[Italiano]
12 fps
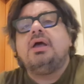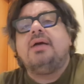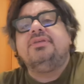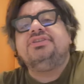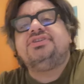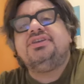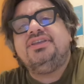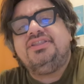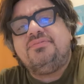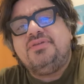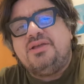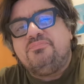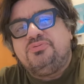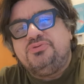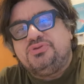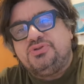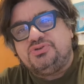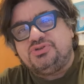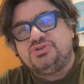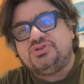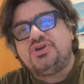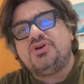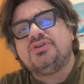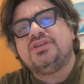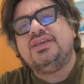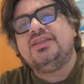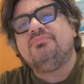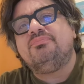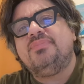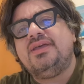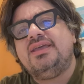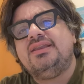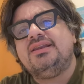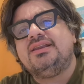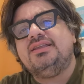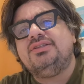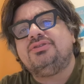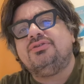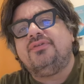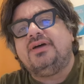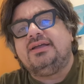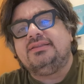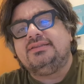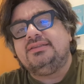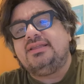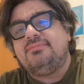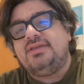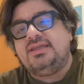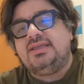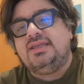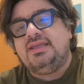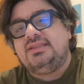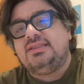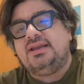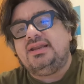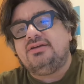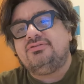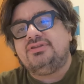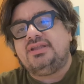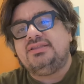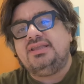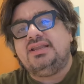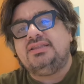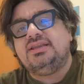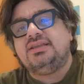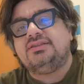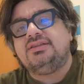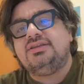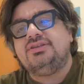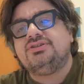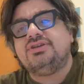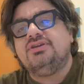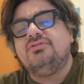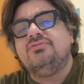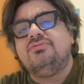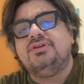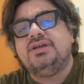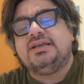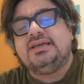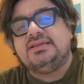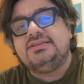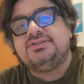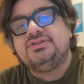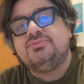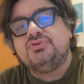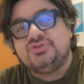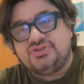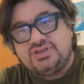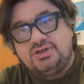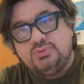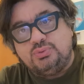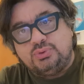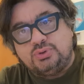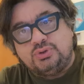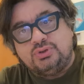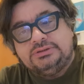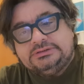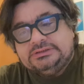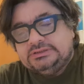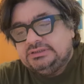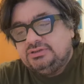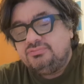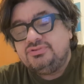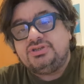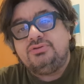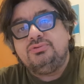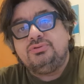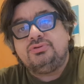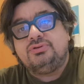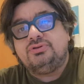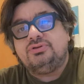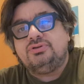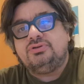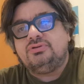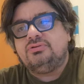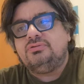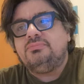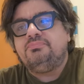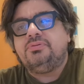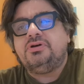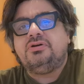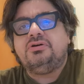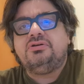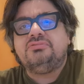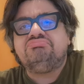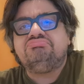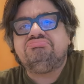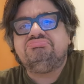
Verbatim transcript: Amici di Milan.soccer, ben ritrovati da me e dalla coda della direttrice un carissimo saluto, un saluto un po'